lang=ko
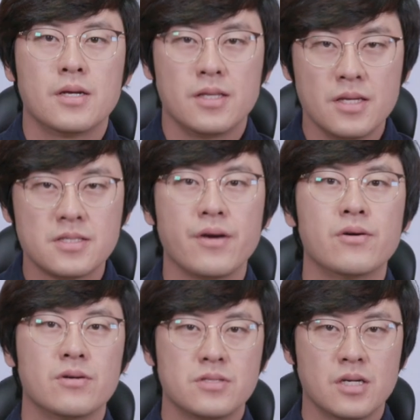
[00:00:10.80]

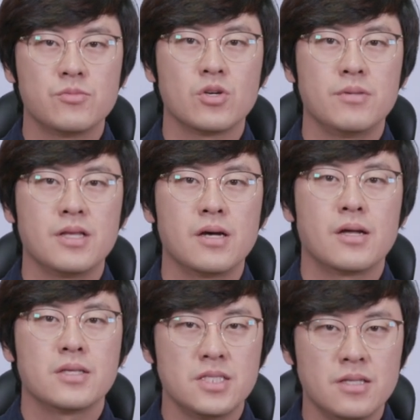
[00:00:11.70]
안녕하세요
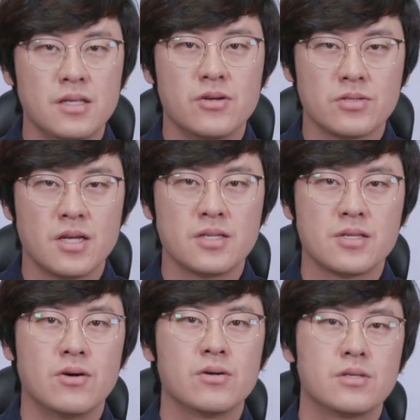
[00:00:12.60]
장감독입니다 지난
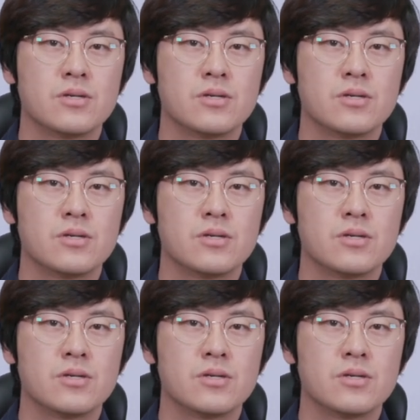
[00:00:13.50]
영상에서